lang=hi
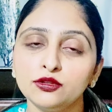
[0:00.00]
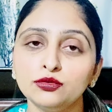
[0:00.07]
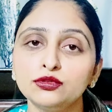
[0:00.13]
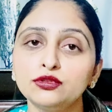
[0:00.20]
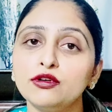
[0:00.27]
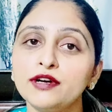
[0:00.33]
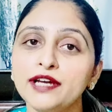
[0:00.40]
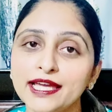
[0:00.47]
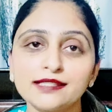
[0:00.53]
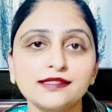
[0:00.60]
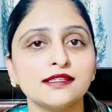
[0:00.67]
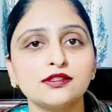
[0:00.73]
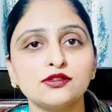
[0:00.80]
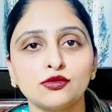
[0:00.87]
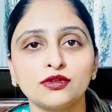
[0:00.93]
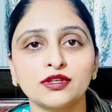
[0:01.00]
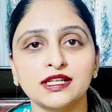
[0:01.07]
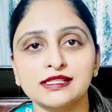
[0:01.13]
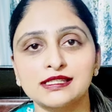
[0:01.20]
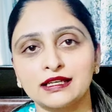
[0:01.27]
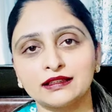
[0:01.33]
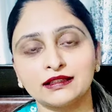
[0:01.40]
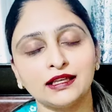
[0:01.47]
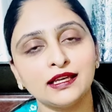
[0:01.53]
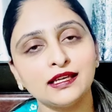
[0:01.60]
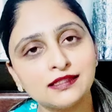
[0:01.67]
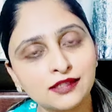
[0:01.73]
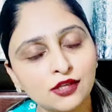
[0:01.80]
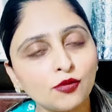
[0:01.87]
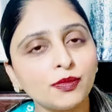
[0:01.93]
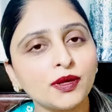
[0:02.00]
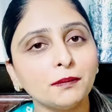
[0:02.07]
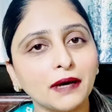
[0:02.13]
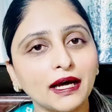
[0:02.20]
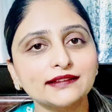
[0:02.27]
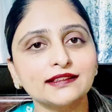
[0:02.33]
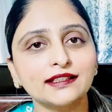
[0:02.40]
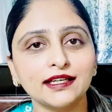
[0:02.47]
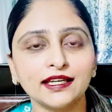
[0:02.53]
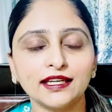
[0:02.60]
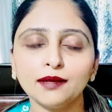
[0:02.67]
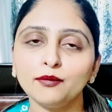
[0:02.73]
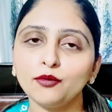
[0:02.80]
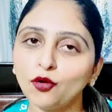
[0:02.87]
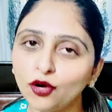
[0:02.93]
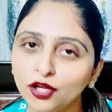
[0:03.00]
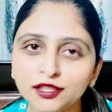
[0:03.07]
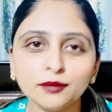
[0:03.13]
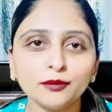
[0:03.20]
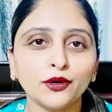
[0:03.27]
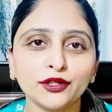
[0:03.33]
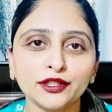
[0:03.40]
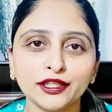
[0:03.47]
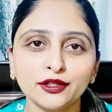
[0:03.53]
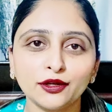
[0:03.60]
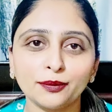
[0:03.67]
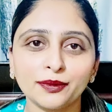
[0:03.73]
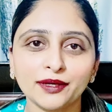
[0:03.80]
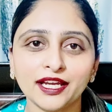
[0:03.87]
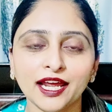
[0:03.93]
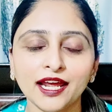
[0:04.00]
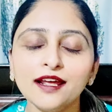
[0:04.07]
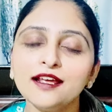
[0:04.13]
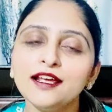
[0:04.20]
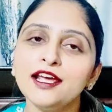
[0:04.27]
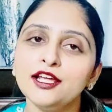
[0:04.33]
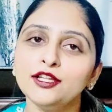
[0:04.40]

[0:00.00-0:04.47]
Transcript: दूध को कैसे स्टोर कर सकते हैं इसके ऊपर बात करेंगे बहुत इंपॉर्टेंट टॉपिक है